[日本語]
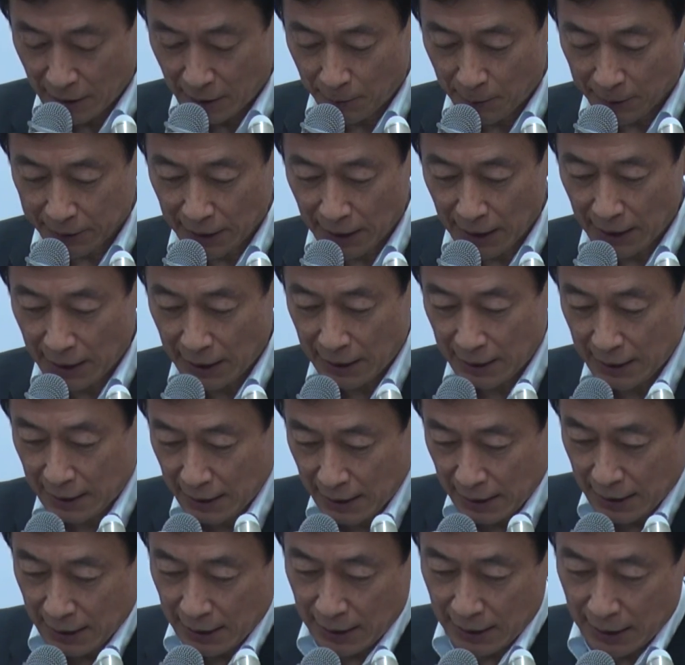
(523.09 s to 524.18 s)
また
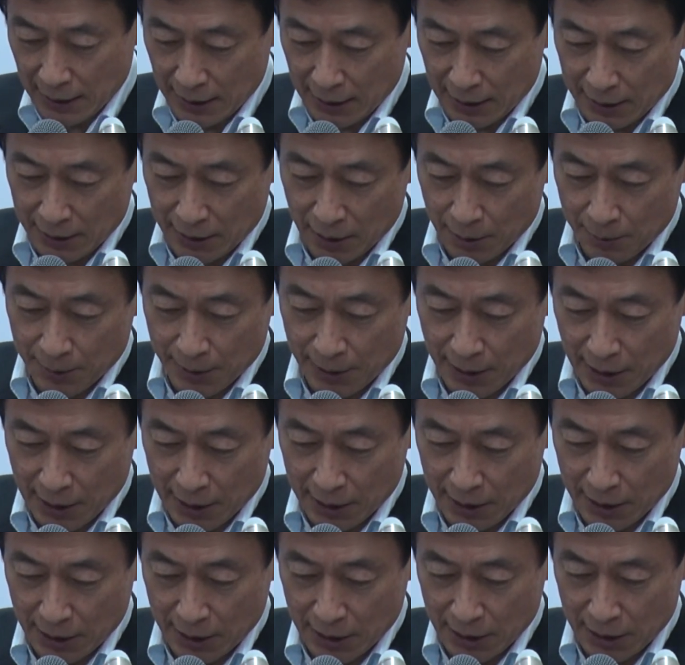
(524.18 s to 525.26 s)
えー、テレビ
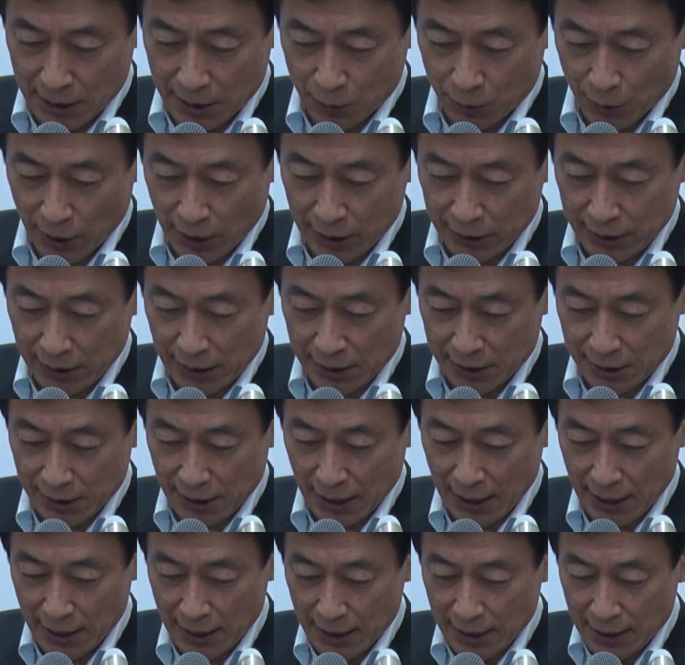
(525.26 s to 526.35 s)
会議の中でです
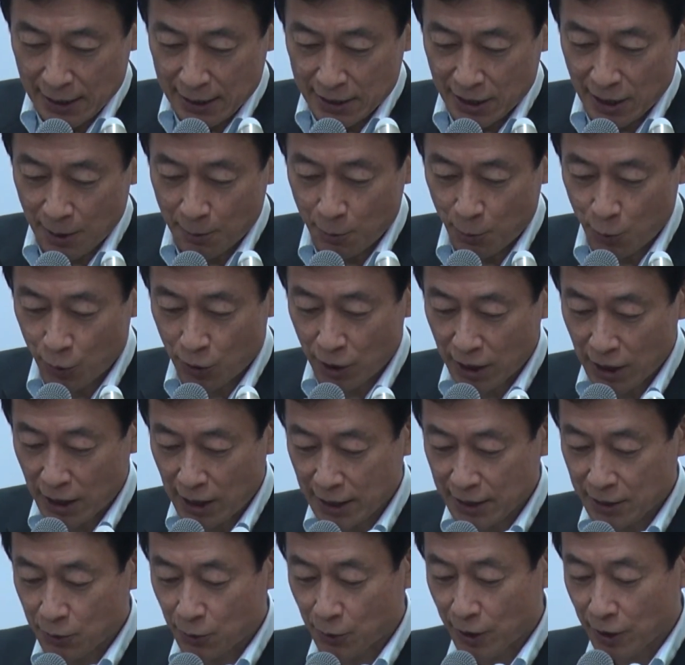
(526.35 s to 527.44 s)
ね専門家
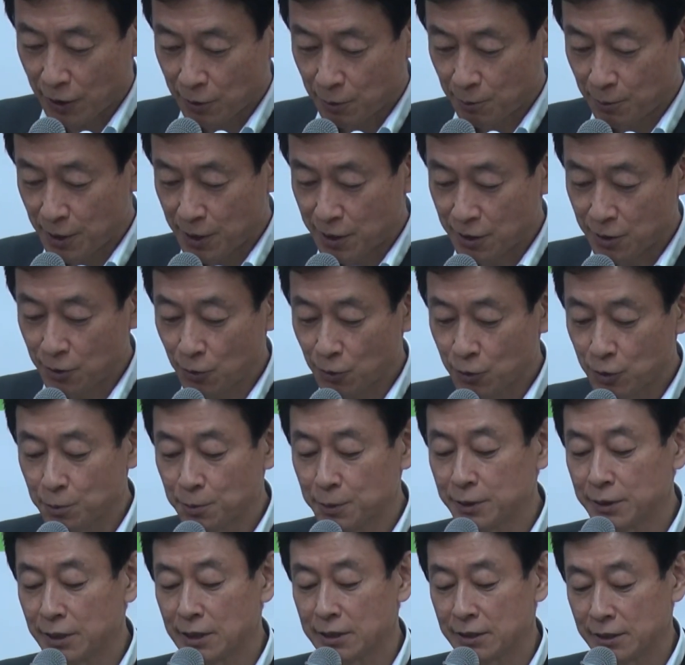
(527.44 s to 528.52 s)
会議における3つの区
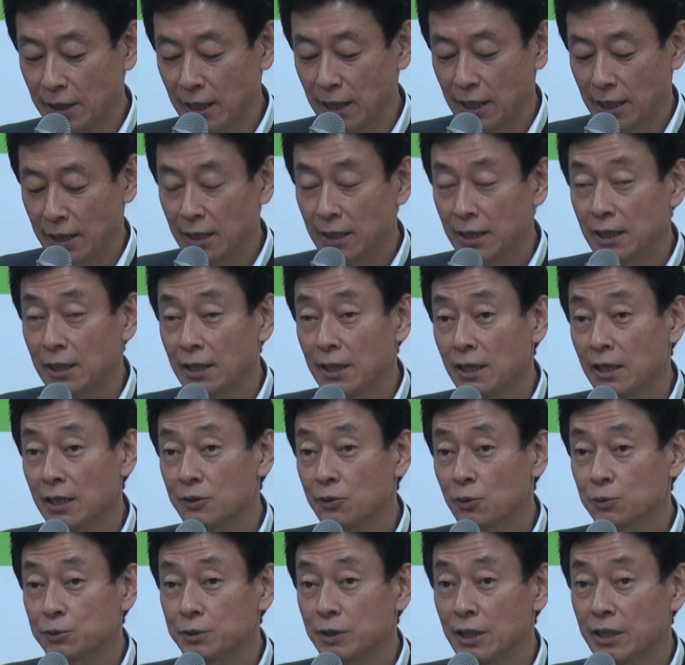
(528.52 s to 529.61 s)
分ですね、えー、
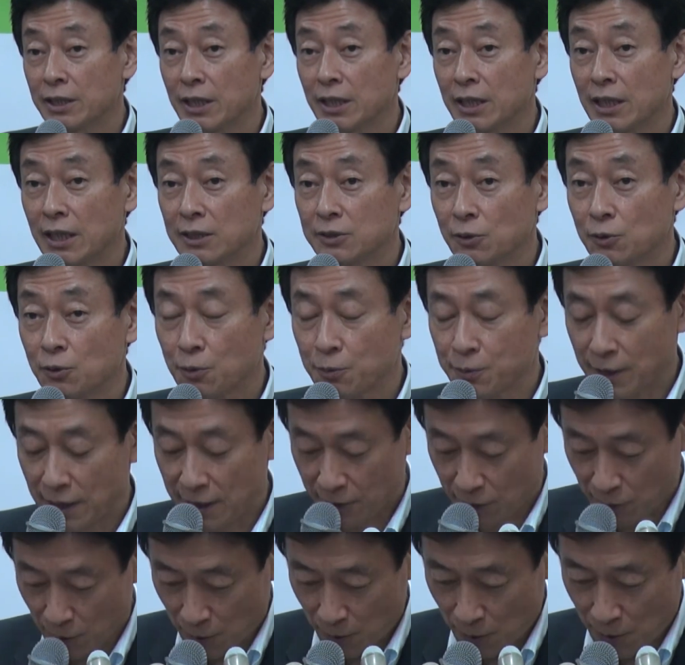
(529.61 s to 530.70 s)
特定警戒都道府
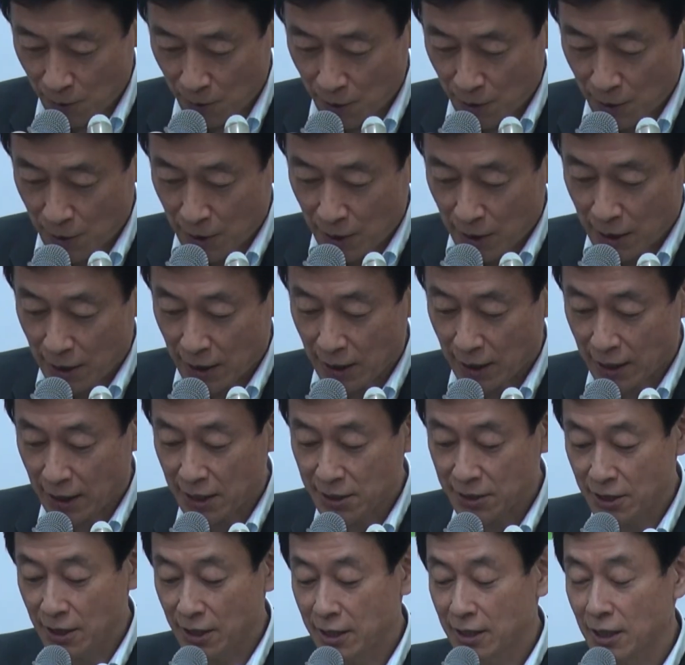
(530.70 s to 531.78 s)
県と、えー、
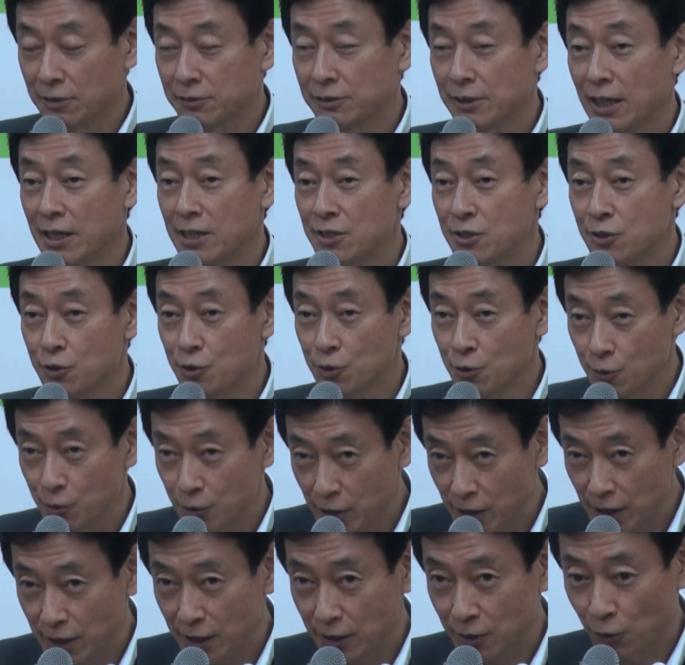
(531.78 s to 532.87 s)
感染拡大注
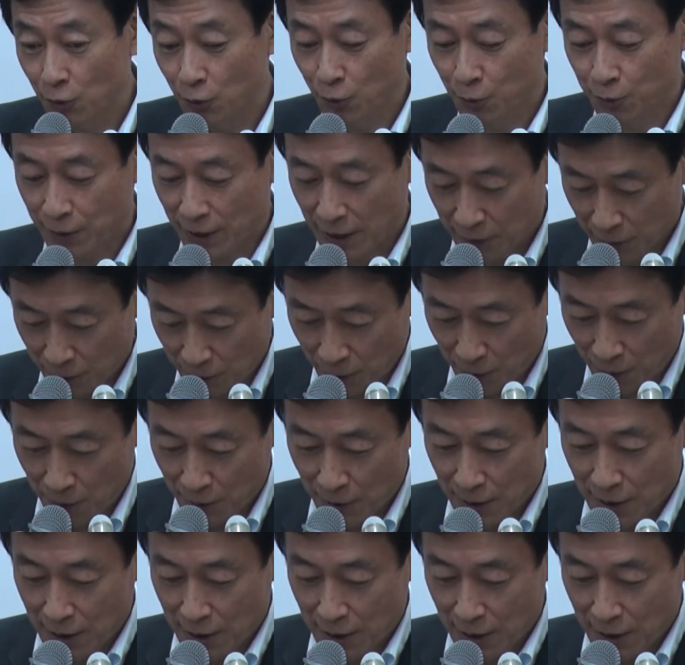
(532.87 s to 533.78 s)
意都道府県と、